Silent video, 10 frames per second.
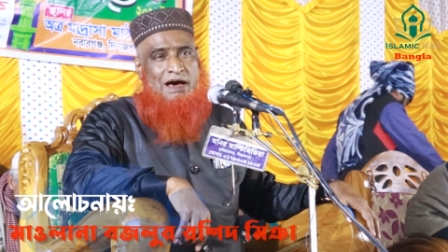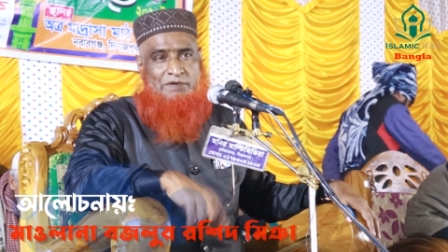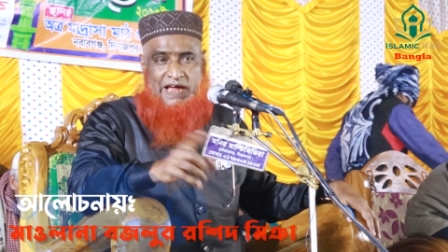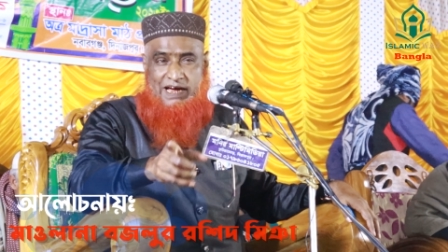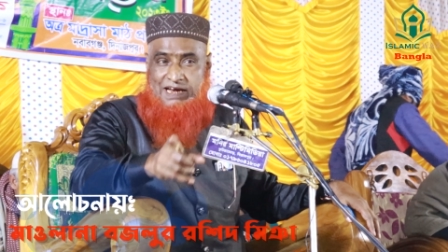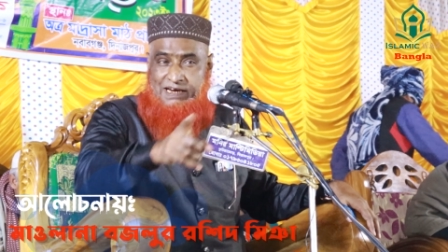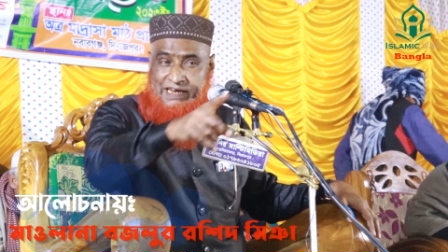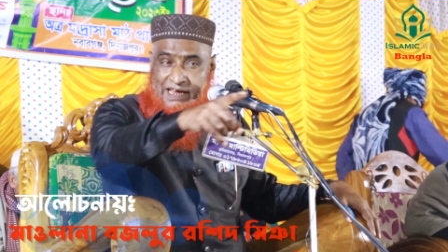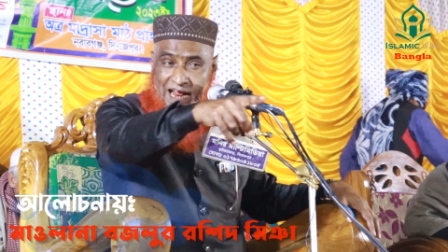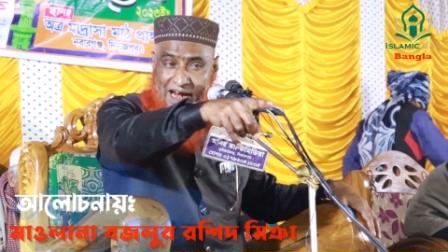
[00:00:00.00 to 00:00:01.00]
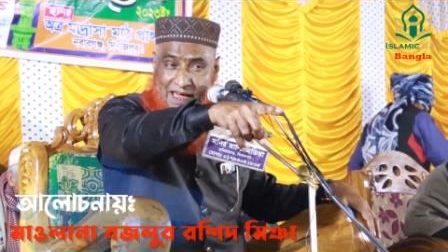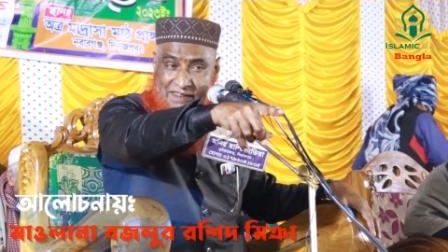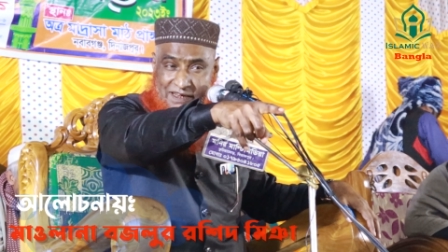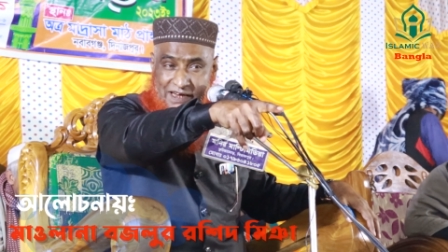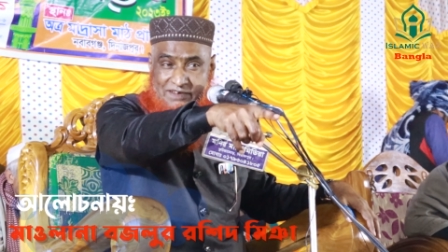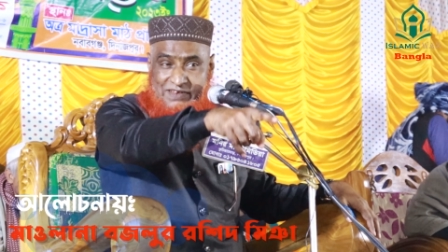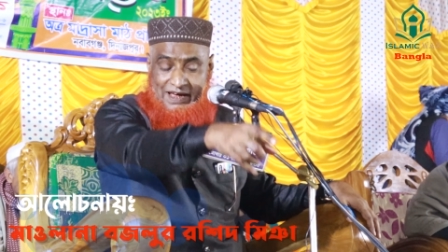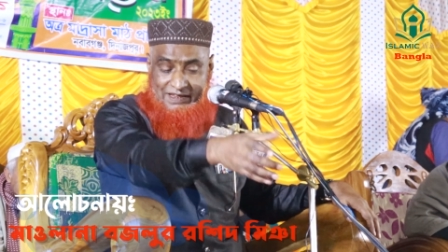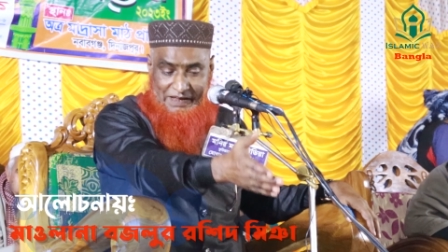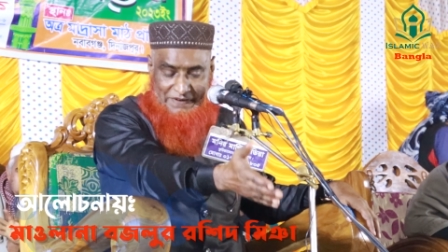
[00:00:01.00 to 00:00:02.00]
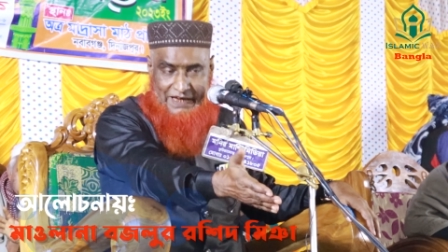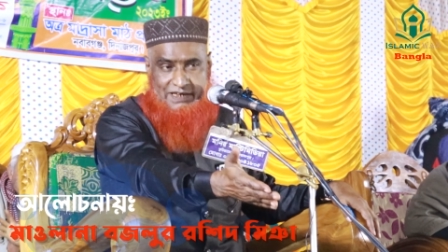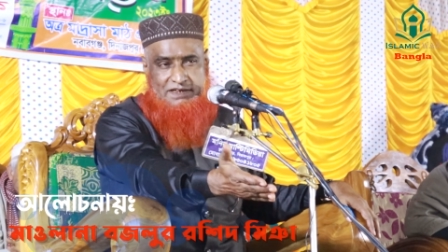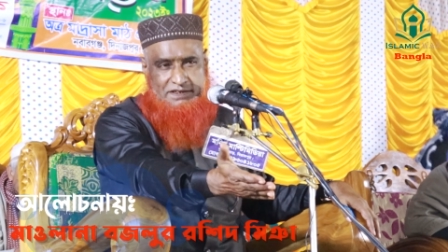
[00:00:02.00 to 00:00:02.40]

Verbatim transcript: আমার এক লাখ টাকার আড়াই হাজার টাকা জাকাত দে ভাই